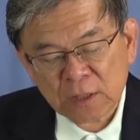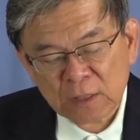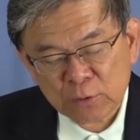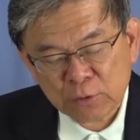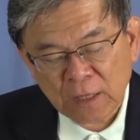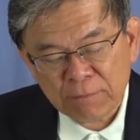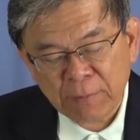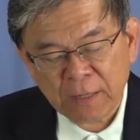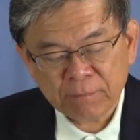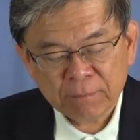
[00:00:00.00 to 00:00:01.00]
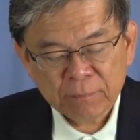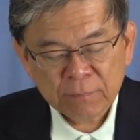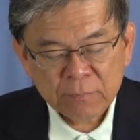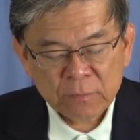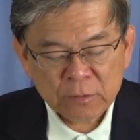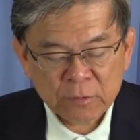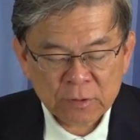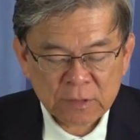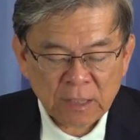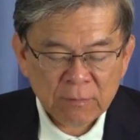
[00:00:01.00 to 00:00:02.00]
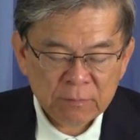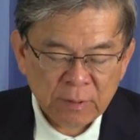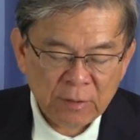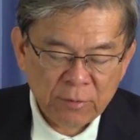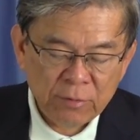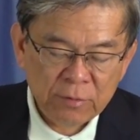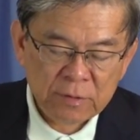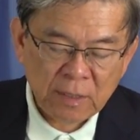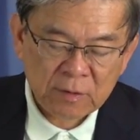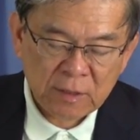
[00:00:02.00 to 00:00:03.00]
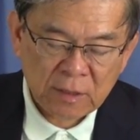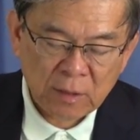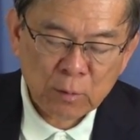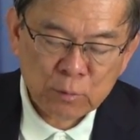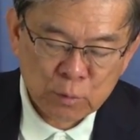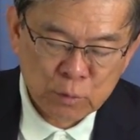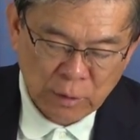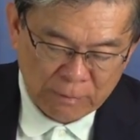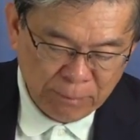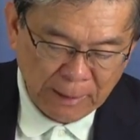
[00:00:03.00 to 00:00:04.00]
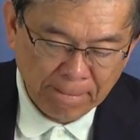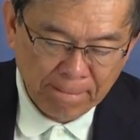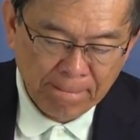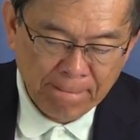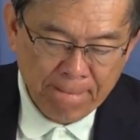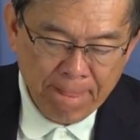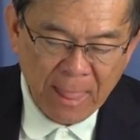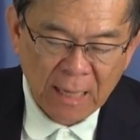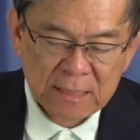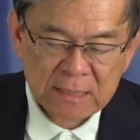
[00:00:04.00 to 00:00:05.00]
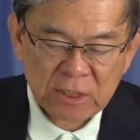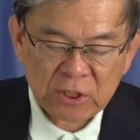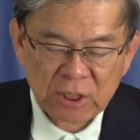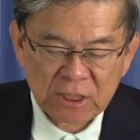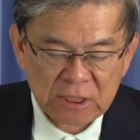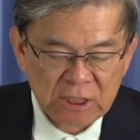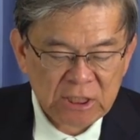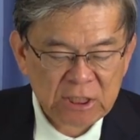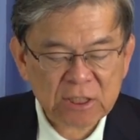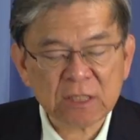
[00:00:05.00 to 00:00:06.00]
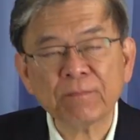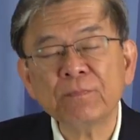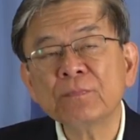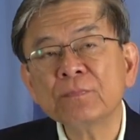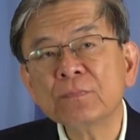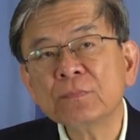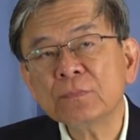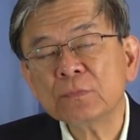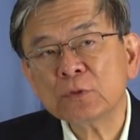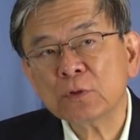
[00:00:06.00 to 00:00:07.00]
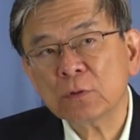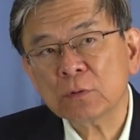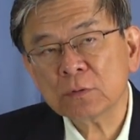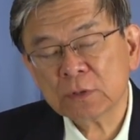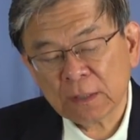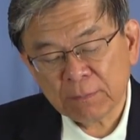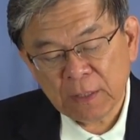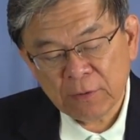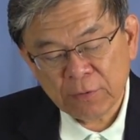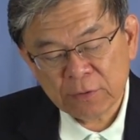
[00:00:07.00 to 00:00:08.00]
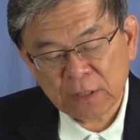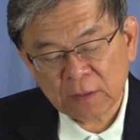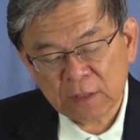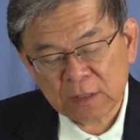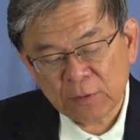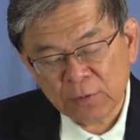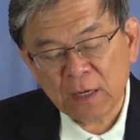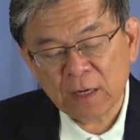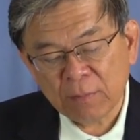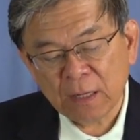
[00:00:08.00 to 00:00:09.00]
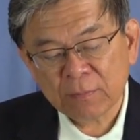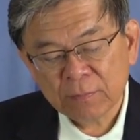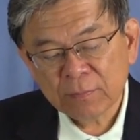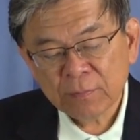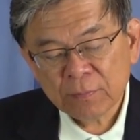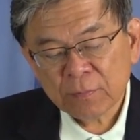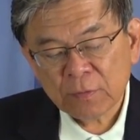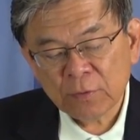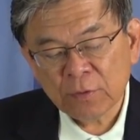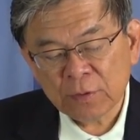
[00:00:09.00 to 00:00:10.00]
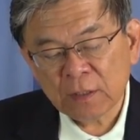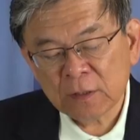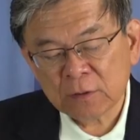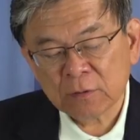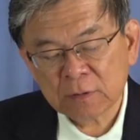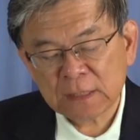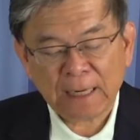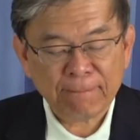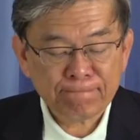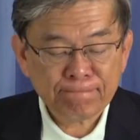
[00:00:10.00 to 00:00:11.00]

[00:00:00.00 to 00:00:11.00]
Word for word: 经的权柄就相配于上帝的权柄，圣经的清晰性就相配于上帝在约里面与人的同在。